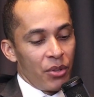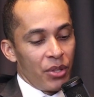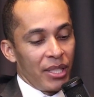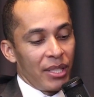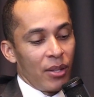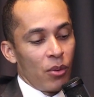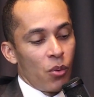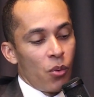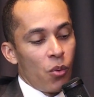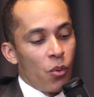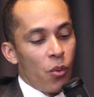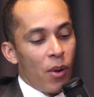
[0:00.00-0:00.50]
então
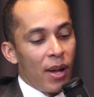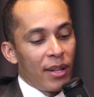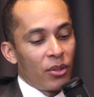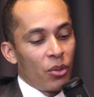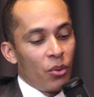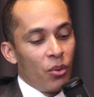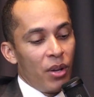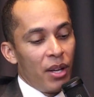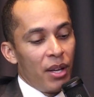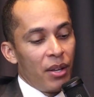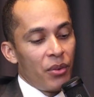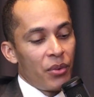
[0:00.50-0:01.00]
com quatro
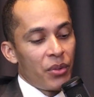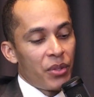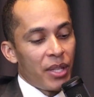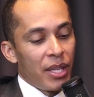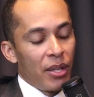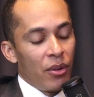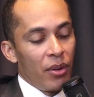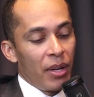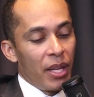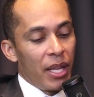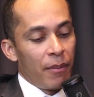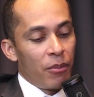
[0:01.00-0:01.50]
anos eu
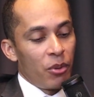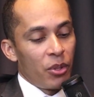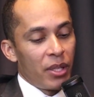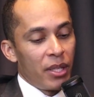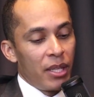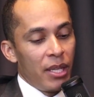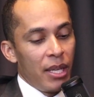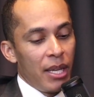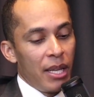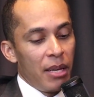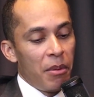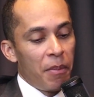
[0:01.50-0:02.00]
lembro
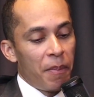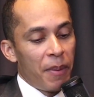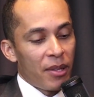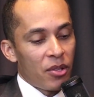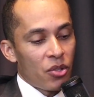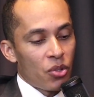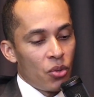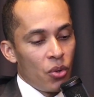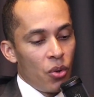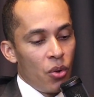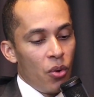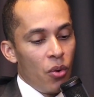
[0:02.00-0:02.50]
que ele me
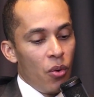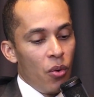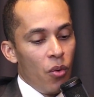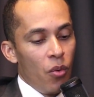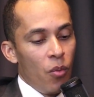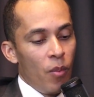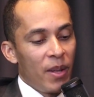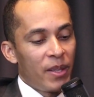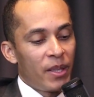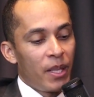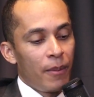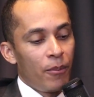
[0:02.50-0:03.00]
passou
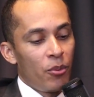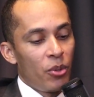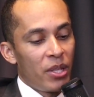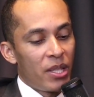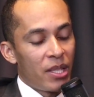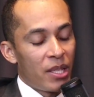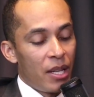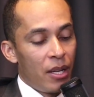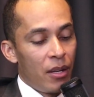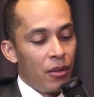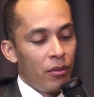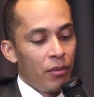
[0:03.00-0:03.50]
uma
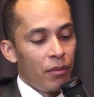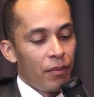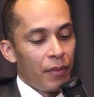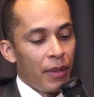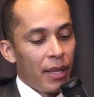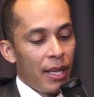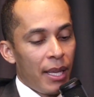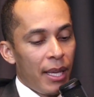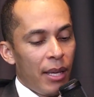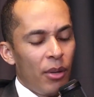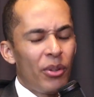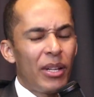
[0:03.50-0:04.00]
atribuição
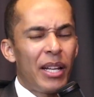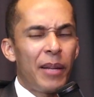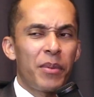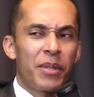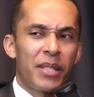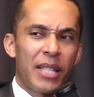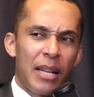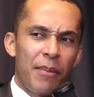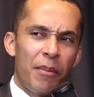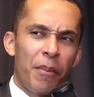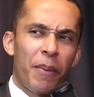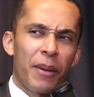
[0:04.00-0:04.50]
eu não lembro se
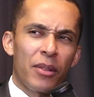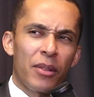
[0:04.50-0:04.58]
ele me passou